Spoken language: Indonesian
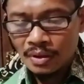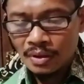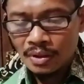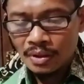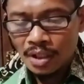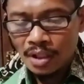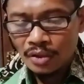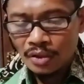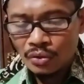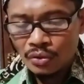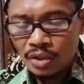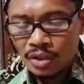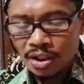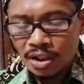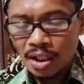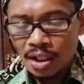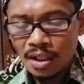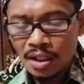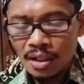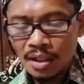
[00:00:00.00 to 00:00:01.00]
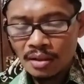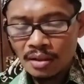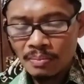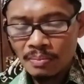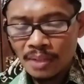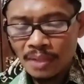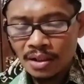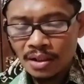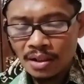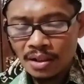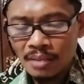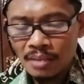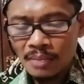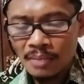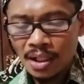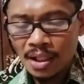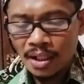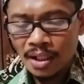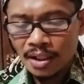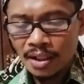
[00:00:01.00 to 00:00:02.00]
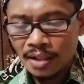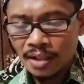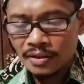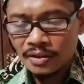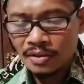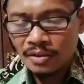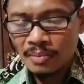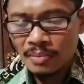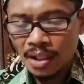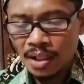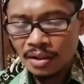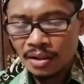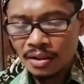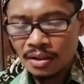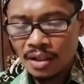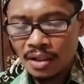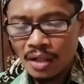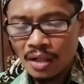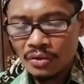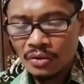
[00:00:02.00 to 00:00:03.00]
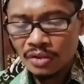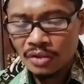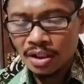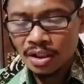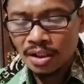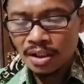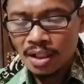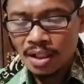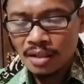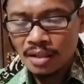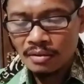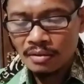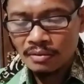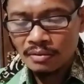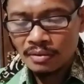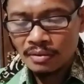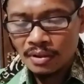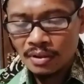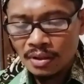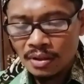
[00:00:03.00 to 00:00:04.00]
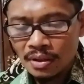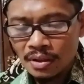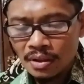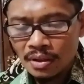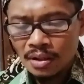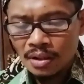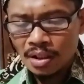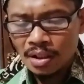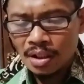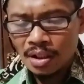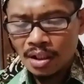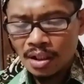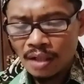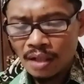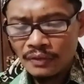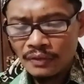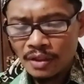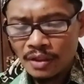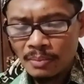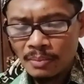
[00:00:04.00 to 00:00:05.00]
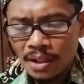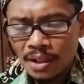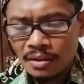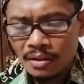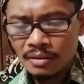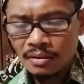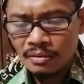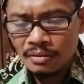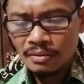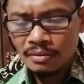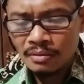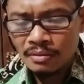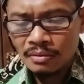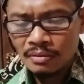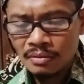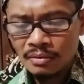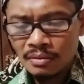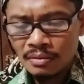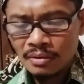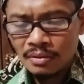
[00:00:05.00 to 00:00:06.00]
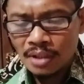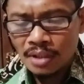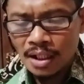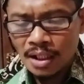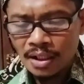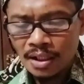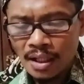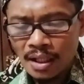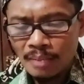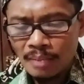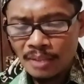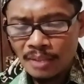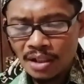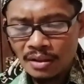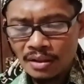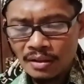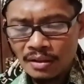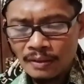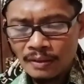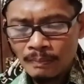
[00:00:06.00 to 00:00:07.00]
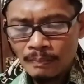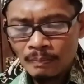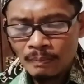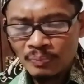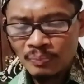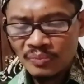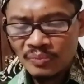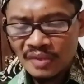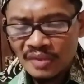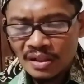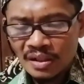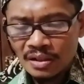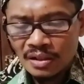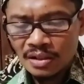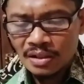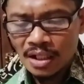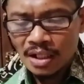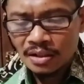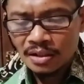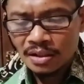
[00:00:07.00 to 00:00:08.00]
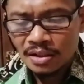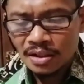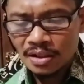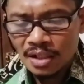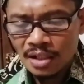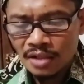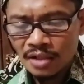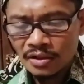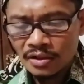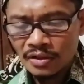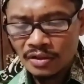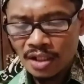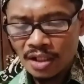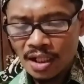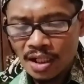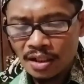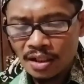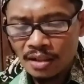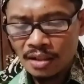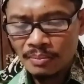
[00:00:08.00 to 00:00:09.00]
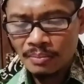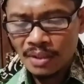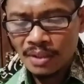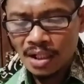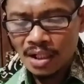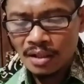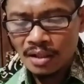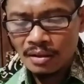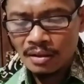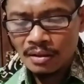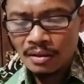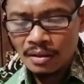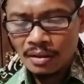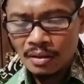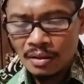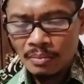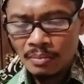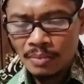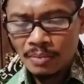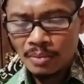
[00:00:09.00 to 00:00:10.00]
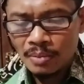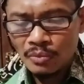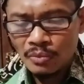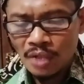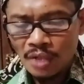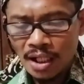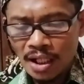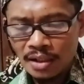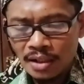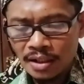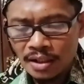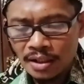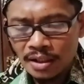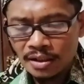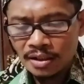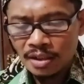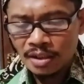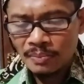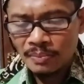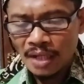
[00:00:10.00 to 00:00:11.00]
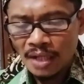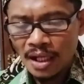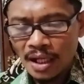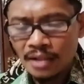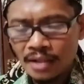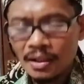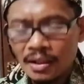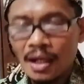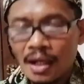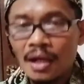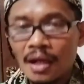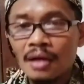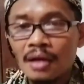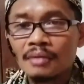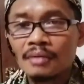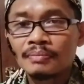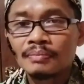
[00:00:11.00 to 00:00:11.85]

dan tuliskanlah kepada malaikat jemaat di Laodikia inilah firman dari Amin saksi yang setia dan benar permulaan dari ciptaan Allah